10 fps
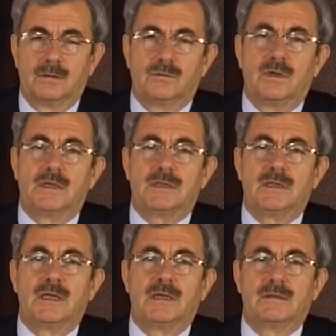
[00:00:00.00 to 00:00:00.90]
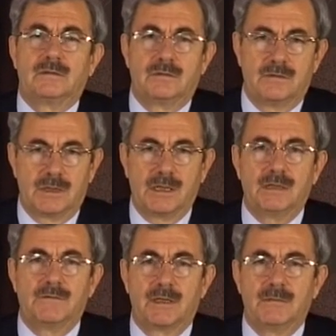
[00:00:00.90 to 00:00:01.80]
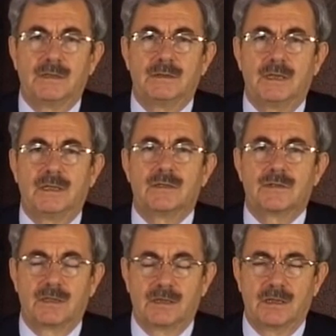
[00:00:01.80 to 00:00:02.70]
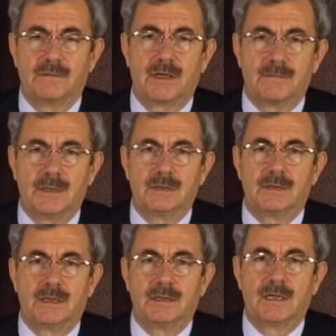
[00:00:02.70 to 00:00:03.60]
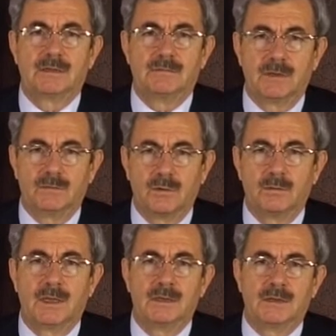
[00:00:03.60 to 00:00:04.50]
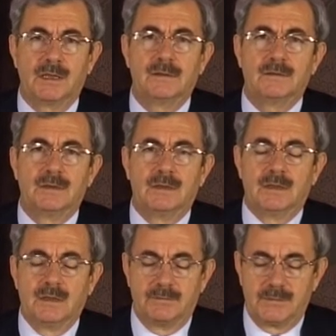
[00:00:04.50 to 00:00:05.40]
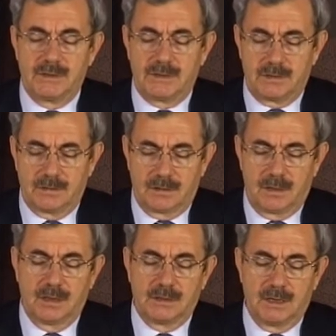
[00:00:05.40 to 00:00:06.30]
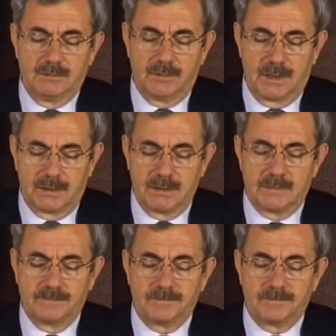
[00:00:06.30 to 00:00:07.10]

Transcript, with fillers: Dolayısıyla zekat vermenin de, sadaka vermenin de, yardımda bulunmanın da bir adabı vardır.